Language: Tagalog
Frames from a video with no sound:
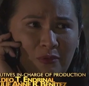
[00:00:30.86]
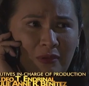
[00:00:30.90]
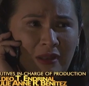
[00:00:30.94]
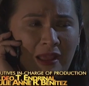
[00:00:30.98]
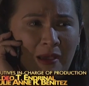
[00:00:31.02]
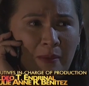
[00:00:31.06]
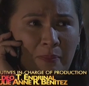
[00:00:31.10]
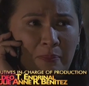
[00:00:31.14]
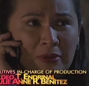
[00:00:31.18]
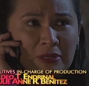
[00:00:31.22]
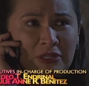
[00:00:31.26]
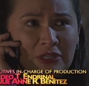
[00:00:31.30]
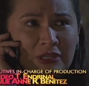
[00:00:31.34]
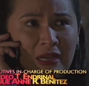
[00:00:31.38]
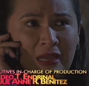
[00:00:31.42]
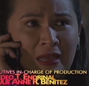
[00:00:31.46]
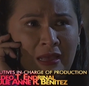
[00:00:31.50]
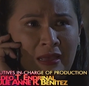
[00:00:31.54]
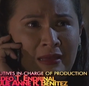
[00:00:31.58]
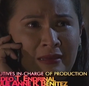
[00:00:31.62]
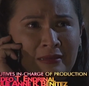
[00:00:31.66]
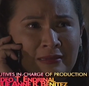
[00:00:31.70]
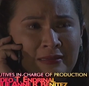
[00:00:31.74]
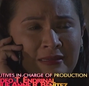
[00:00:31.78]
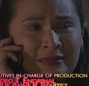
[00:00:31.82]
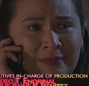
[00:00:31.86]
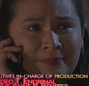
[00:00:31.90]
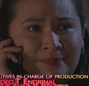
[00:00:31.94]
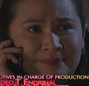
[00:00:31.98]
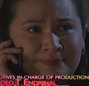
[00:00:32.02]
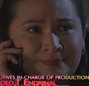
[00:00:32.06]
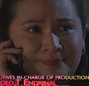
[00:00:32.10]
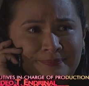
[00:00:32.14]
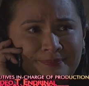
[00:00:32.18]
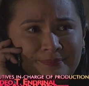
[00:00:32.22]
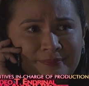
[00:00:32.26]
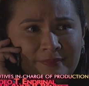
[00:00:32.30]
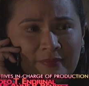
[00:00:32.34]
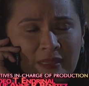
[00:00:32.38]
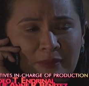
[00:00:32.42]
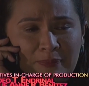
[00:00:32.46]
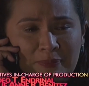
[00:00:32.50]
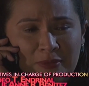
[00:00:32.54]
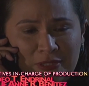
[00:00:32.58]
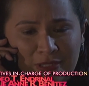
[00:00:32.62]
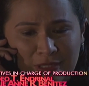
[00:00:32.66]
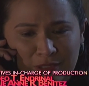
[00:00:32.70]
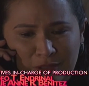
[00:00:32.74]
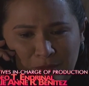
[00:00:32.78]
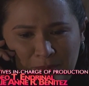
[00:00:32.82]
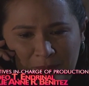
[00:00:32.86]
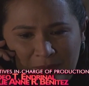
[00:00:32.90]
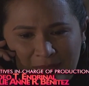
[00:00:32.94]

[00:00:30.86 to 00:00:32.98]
Wala pa siya. Pa siya